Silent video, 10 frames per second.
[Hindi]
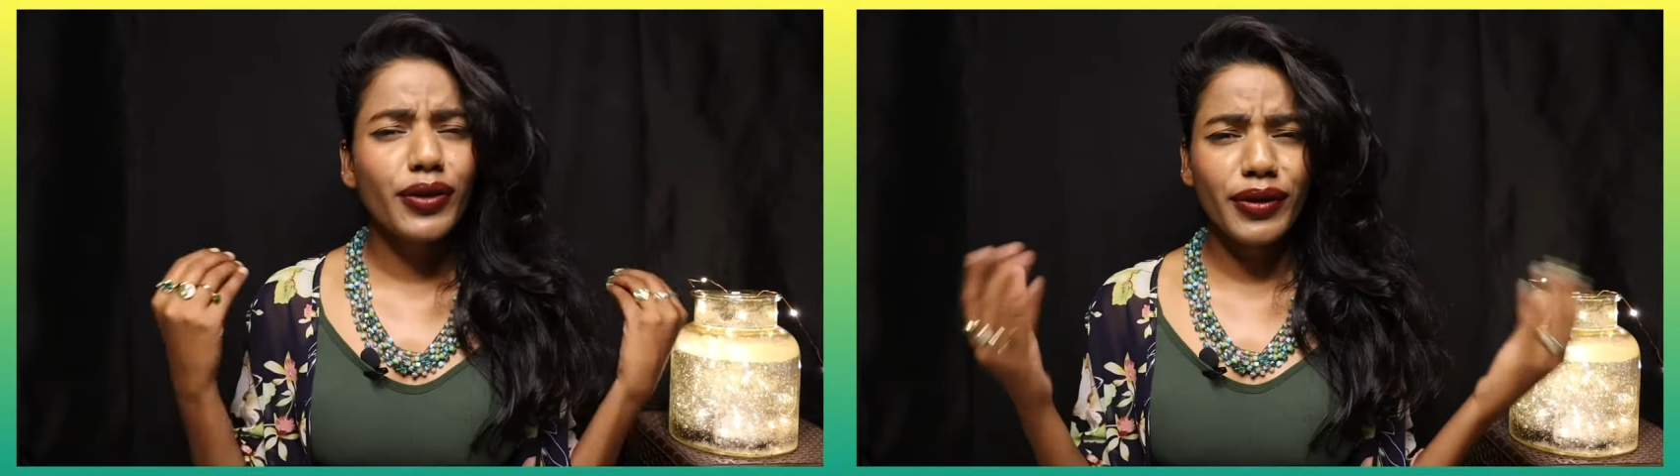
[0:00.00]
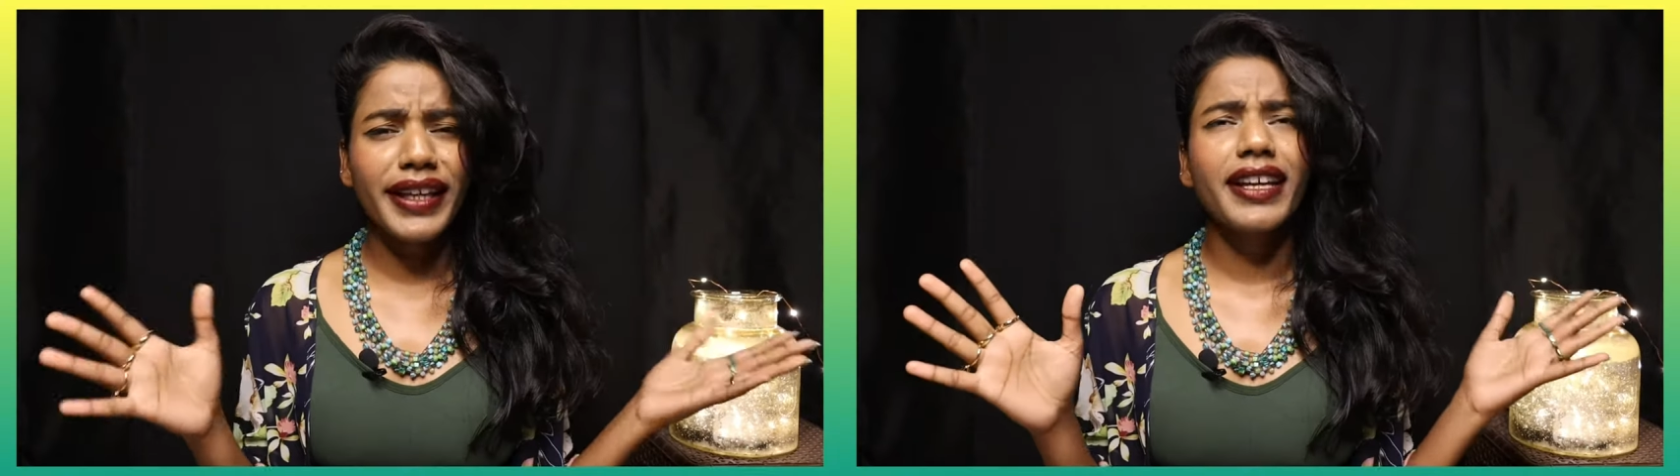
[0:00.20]

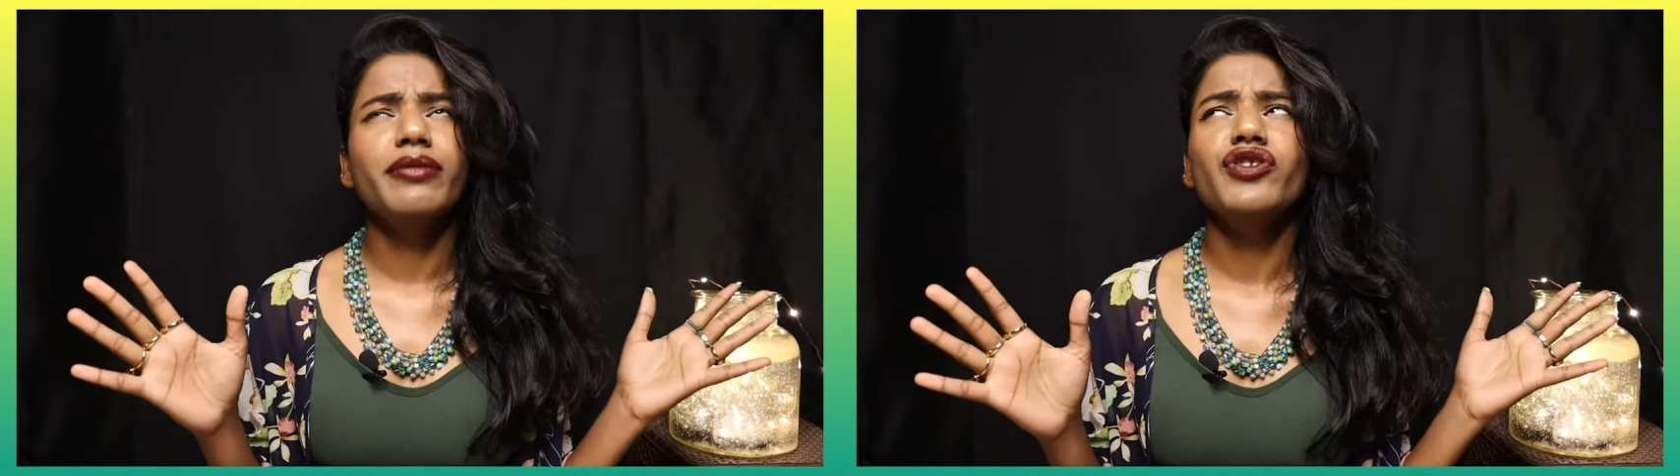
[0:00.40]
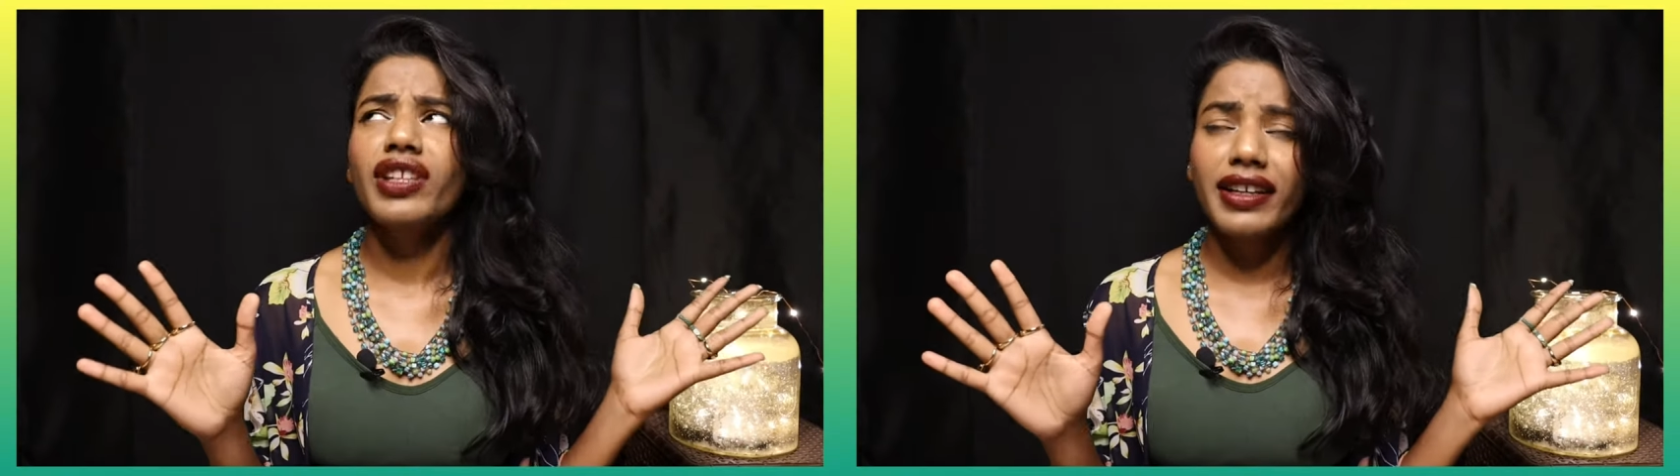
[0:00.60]
तो ठीक है
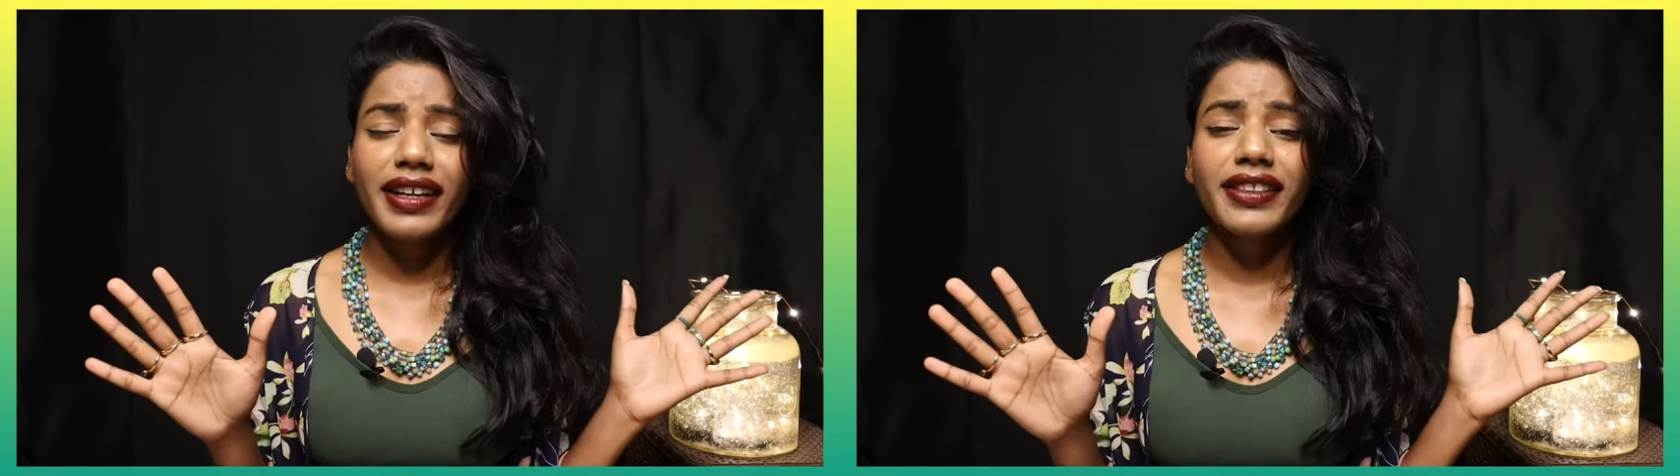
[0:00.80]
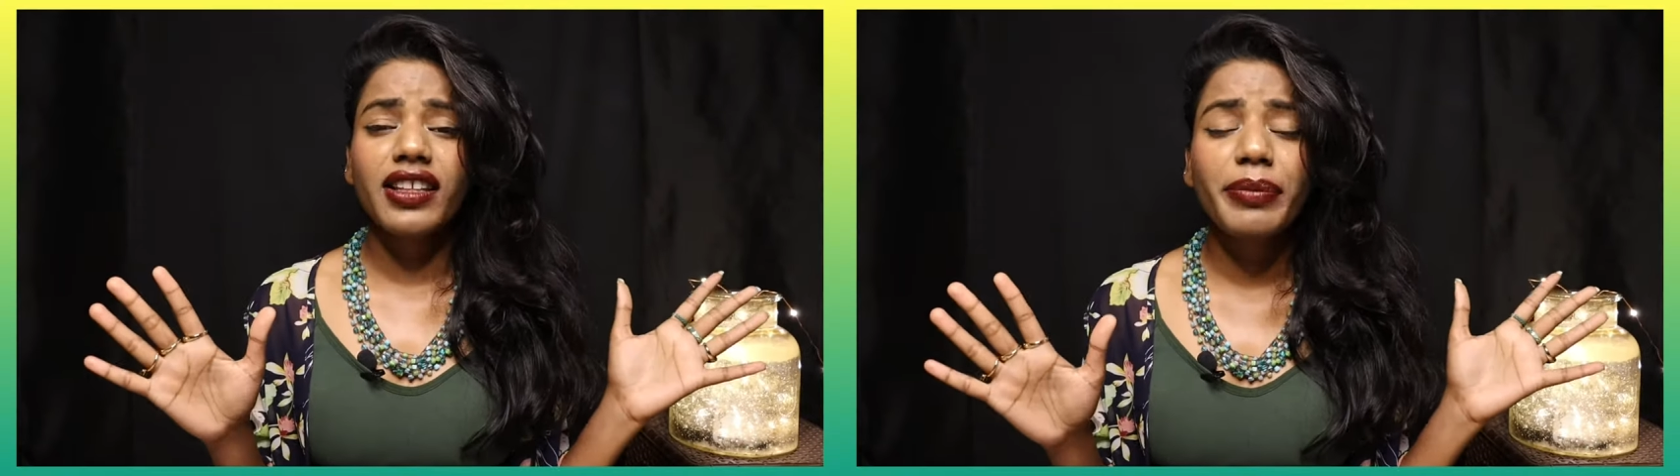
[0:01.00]
मुझे लगा
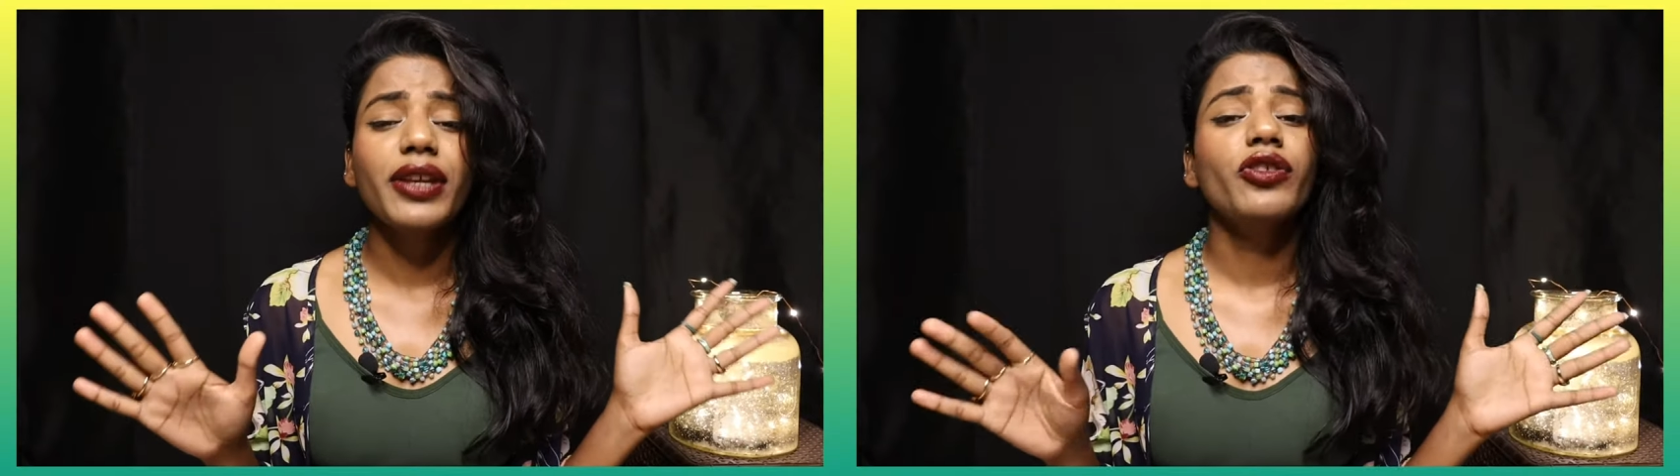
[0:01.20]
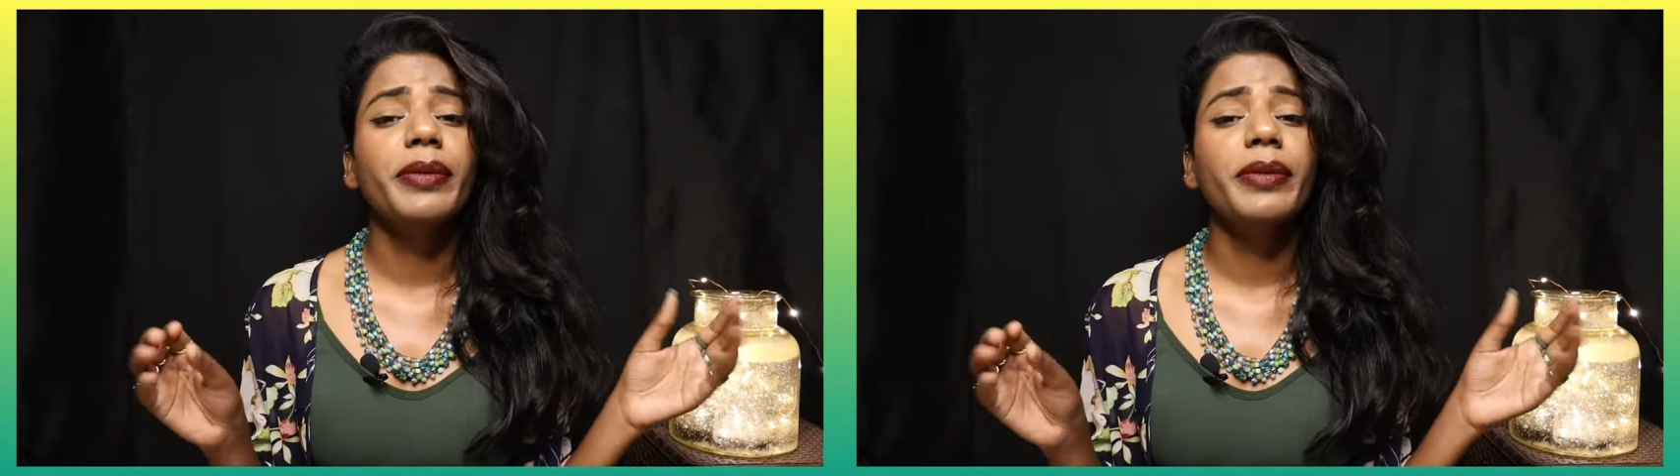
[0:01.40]
इतना पेन